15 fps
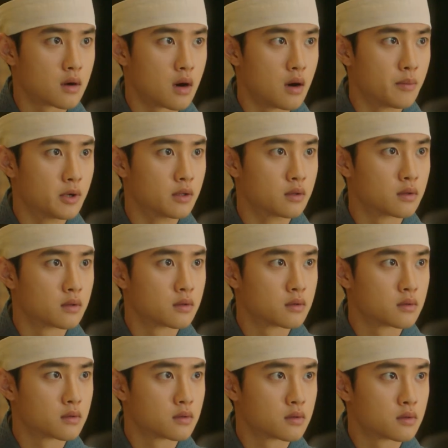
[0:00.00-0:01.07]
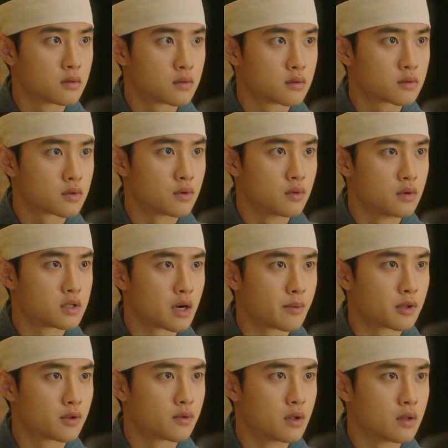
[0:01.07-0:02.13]
감히 손을
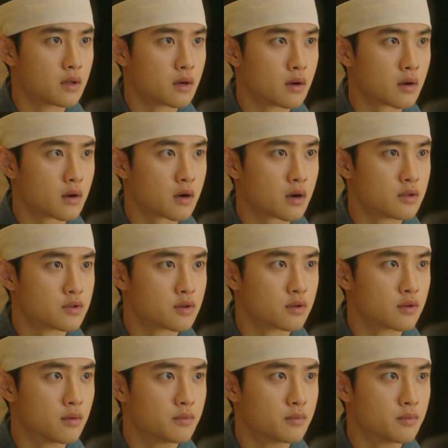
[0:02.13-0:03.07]
잡아도 네? 된다 허락한 적은